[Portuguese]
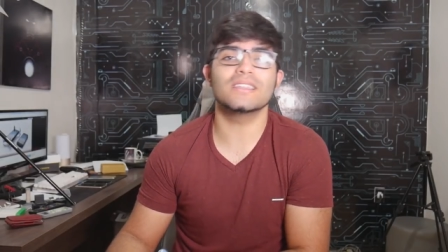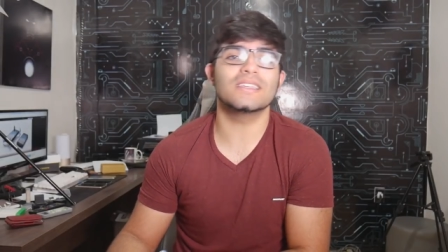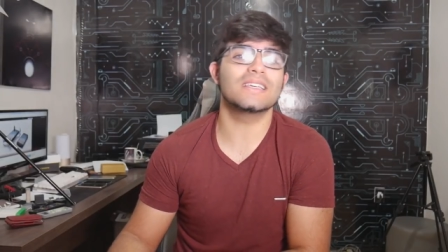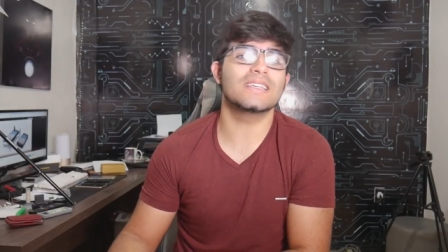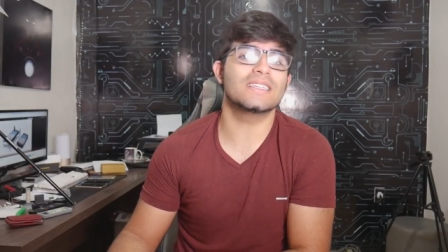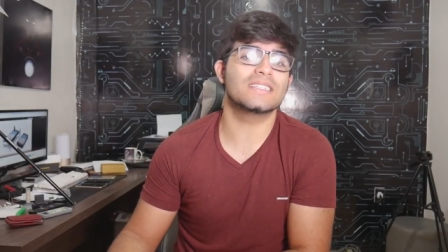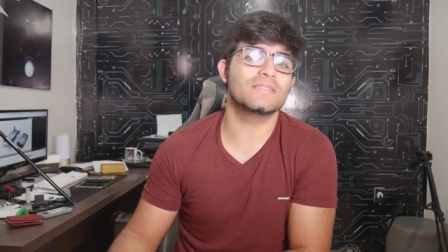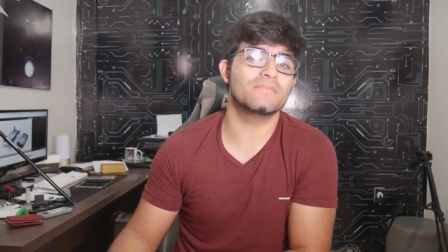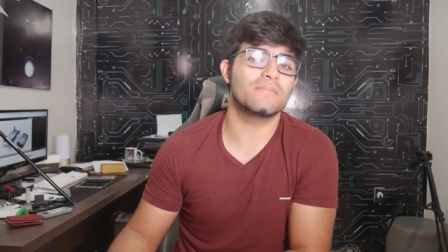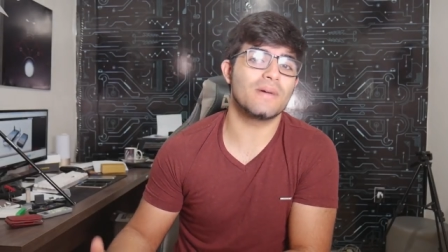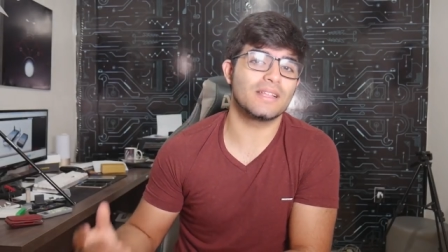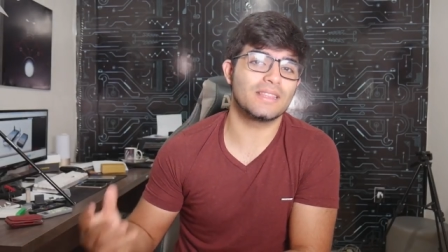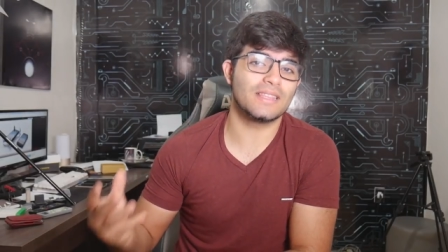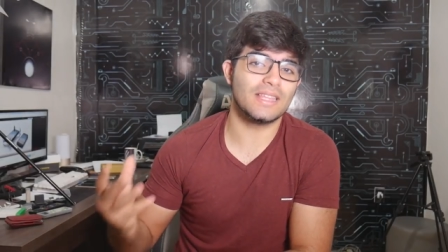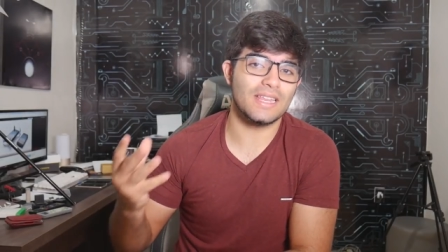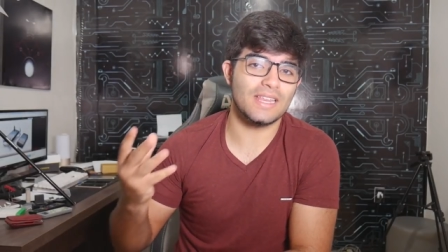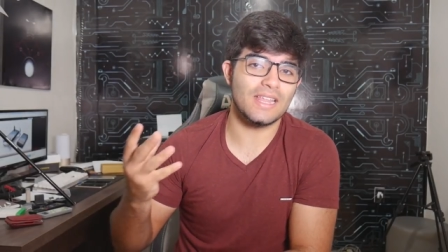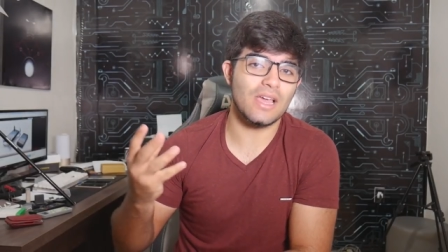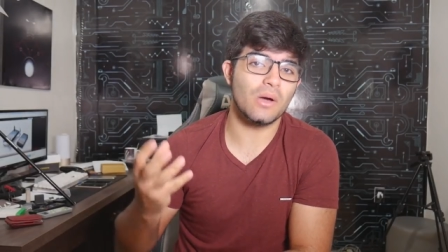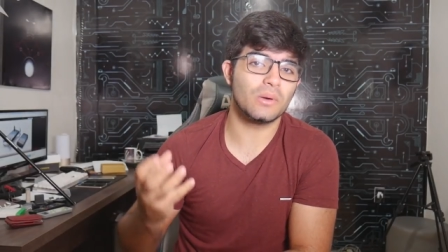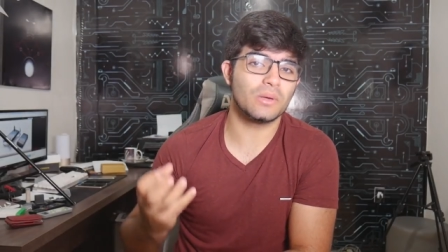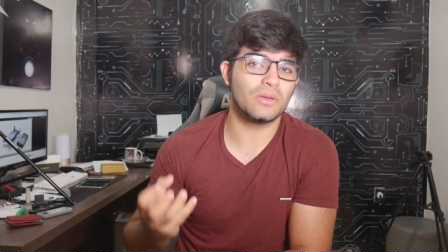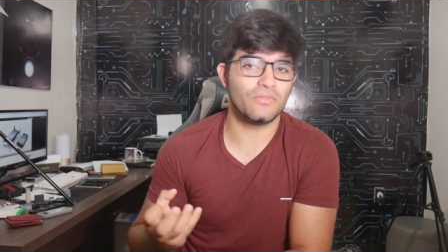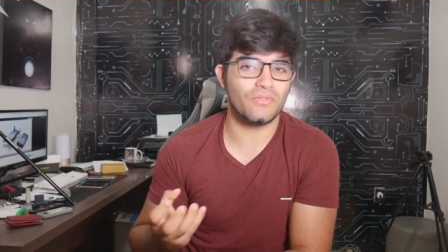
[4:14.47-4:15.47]
e esse
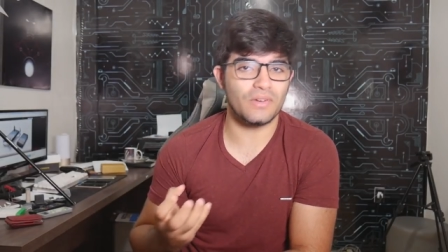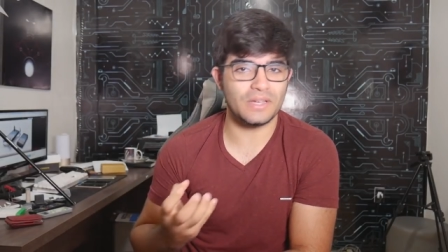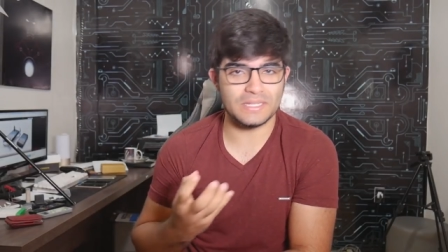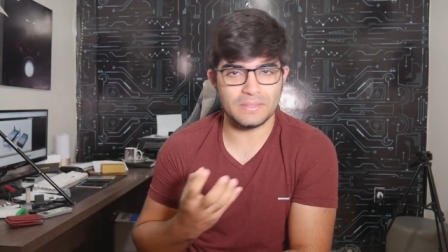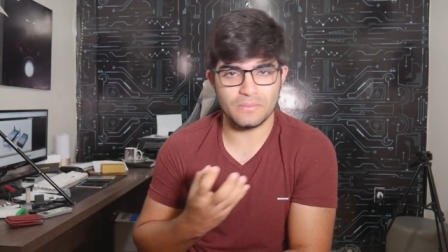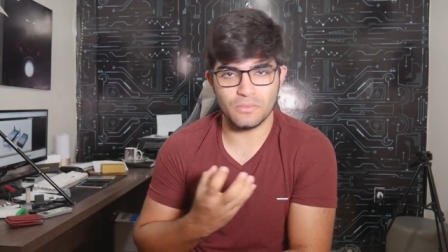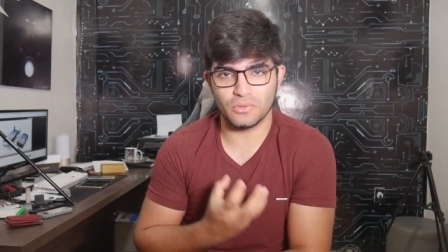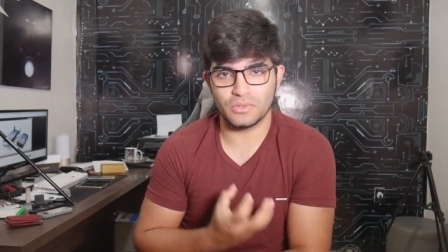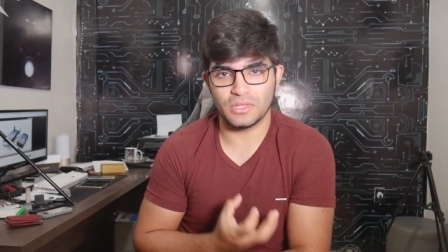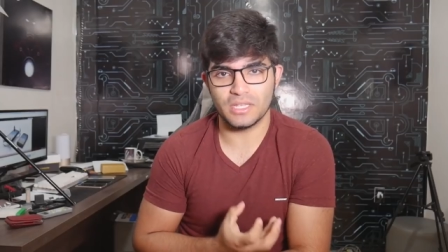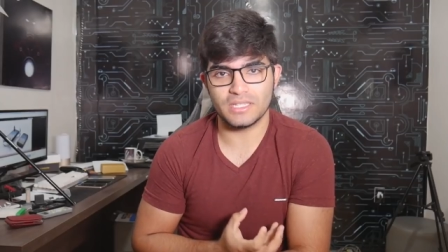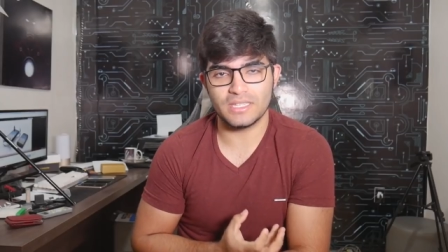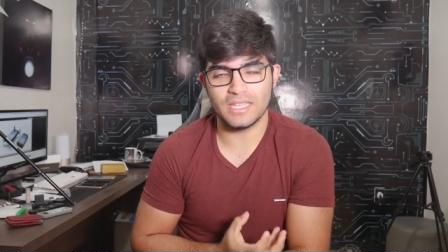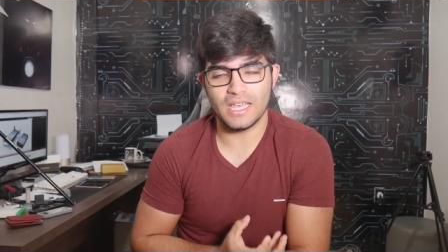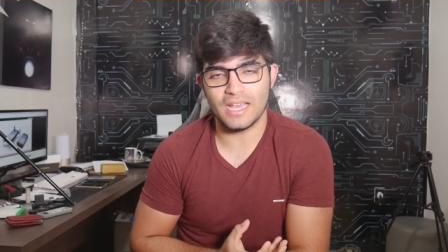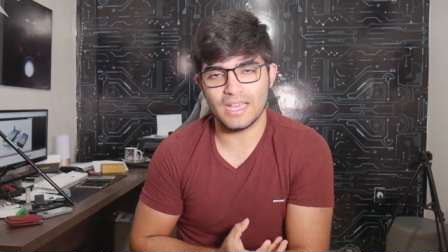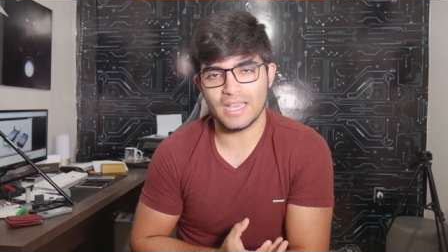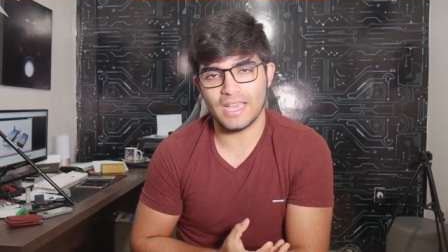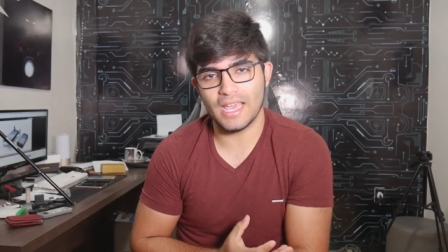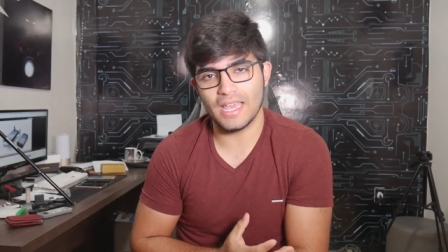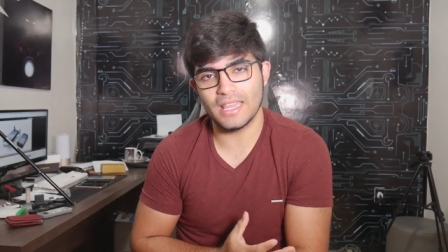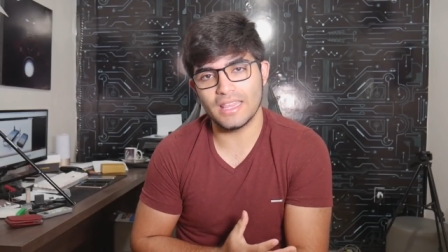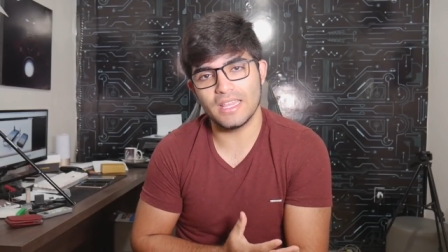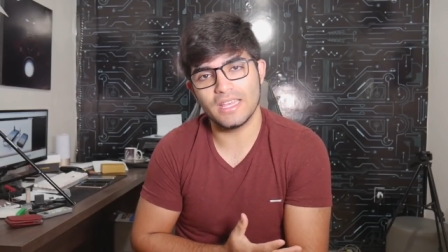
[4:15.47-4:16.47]
material que faz amortecer a
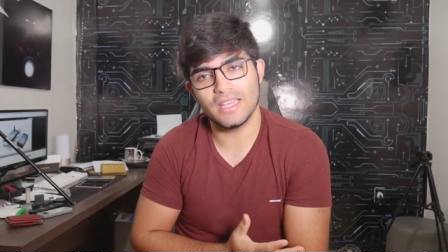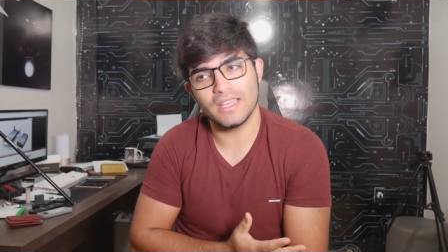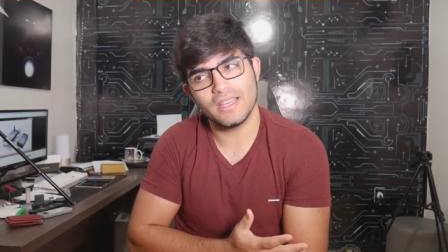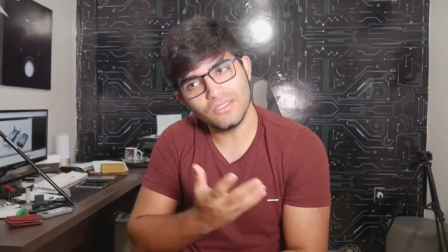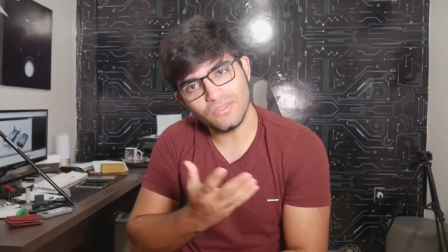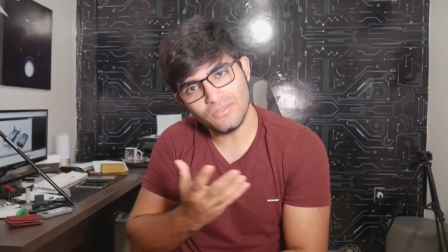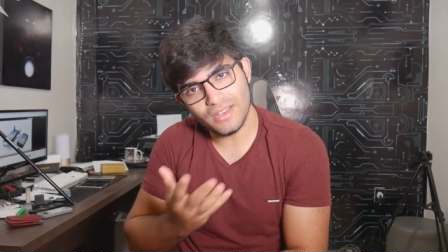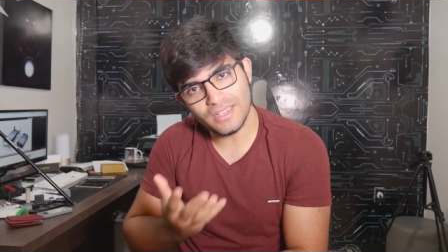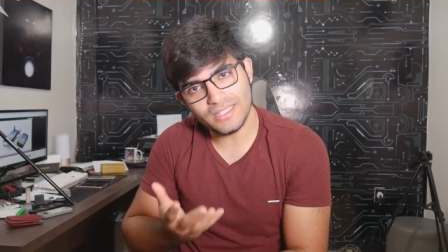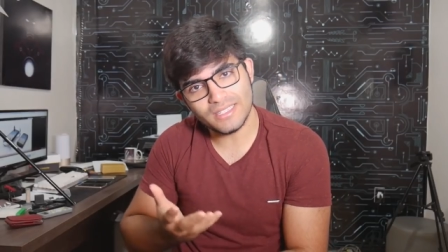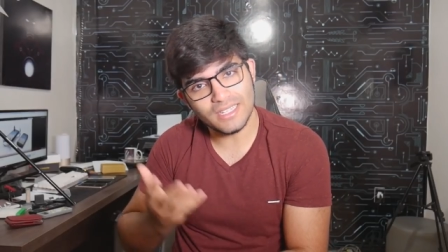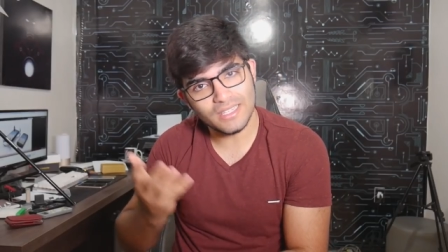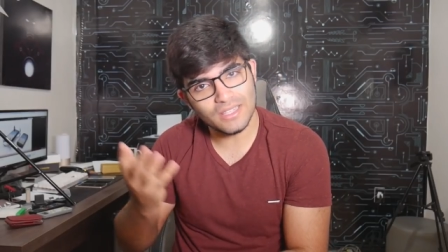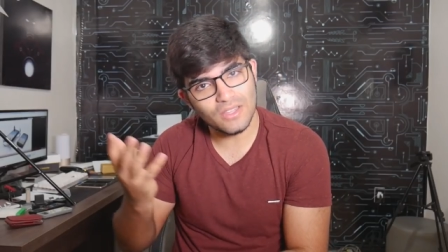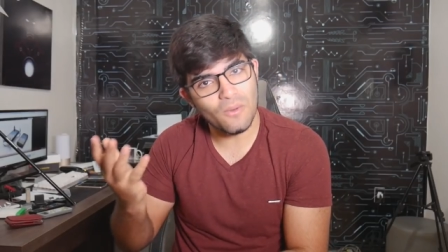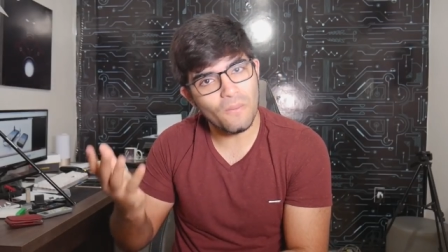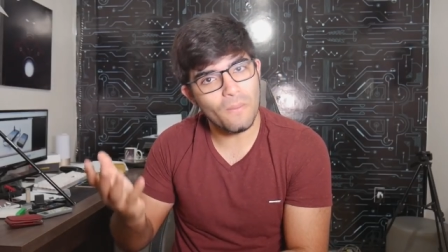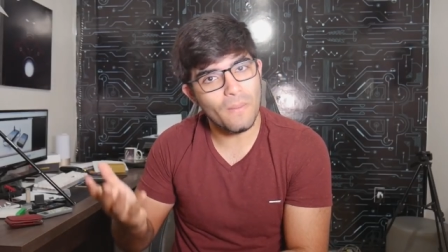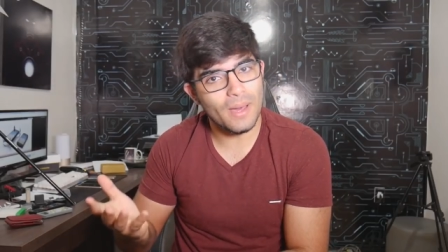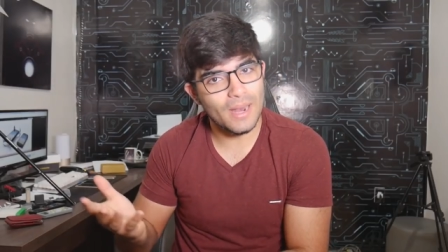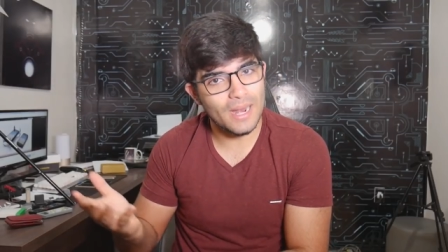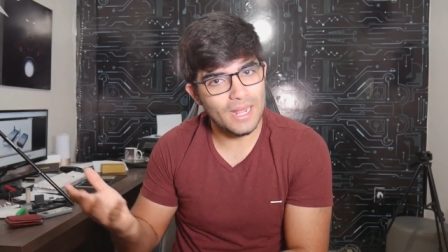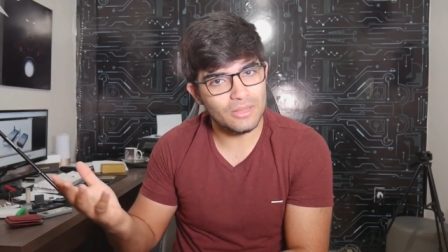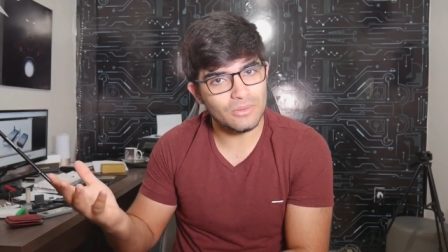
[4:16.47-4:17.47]
queda não vai ser tão
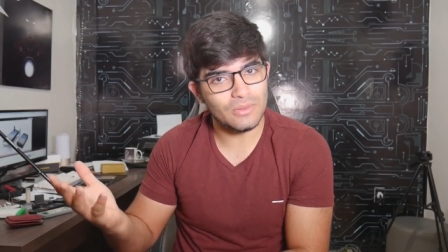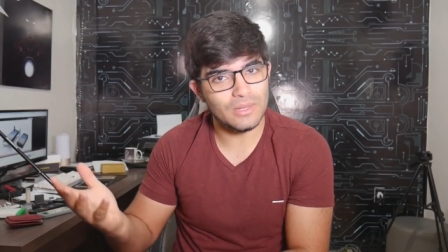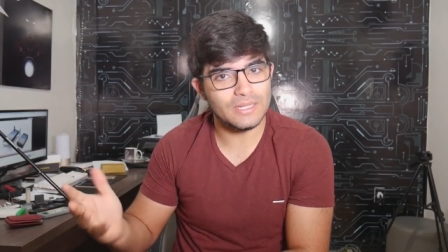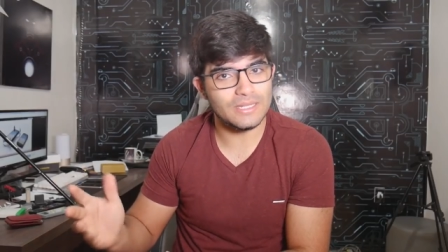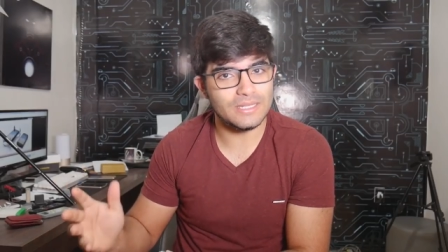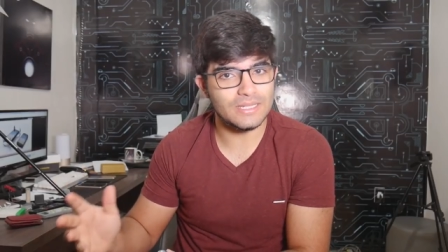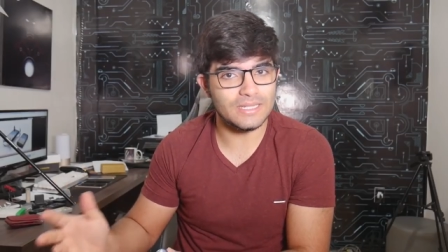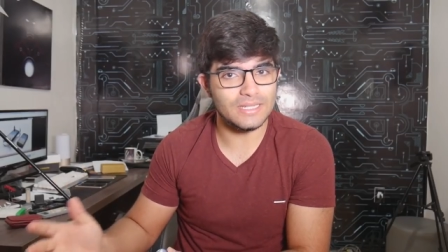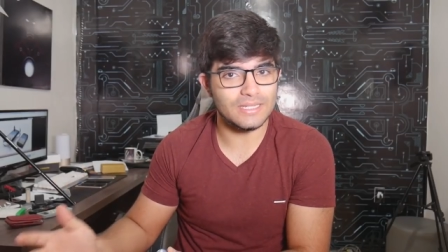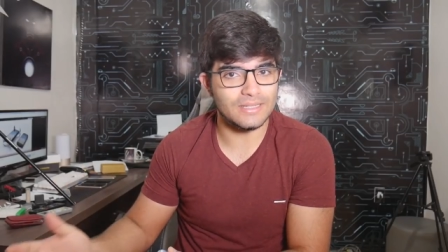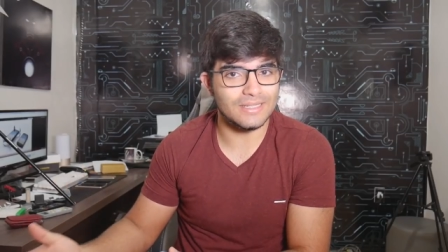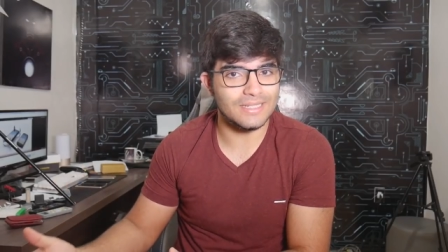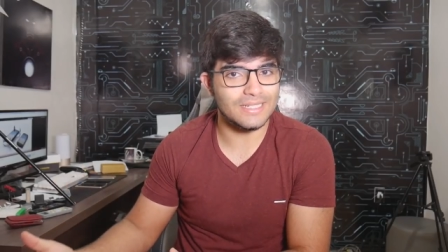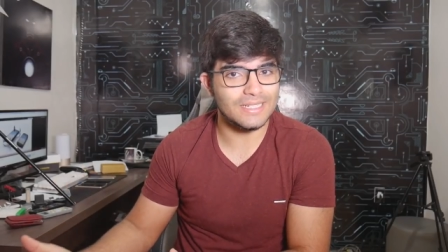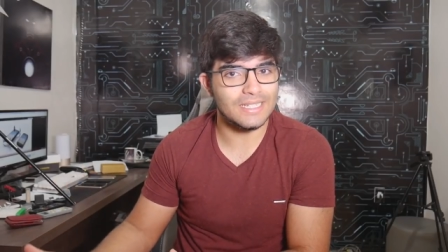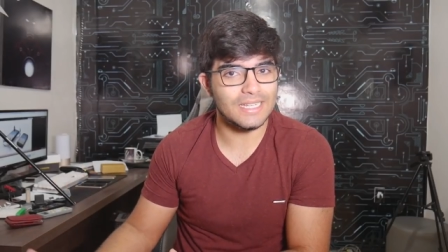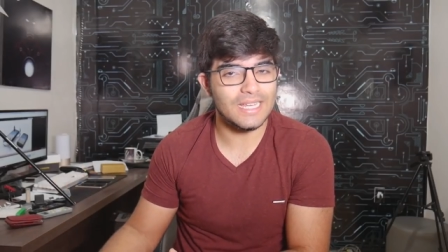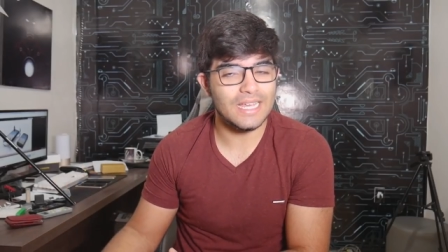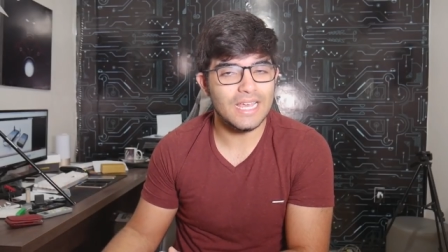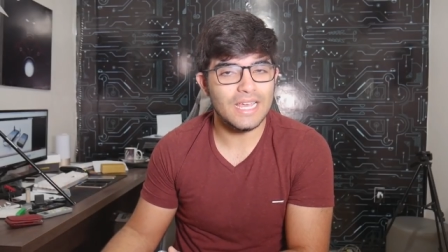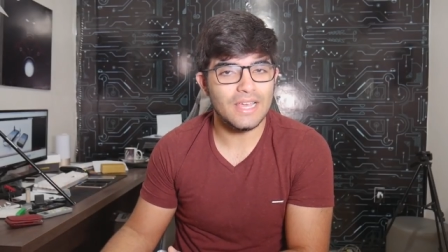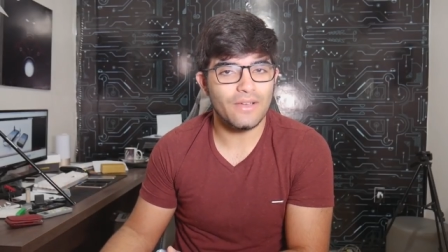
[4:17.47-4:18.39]
barato assim, né?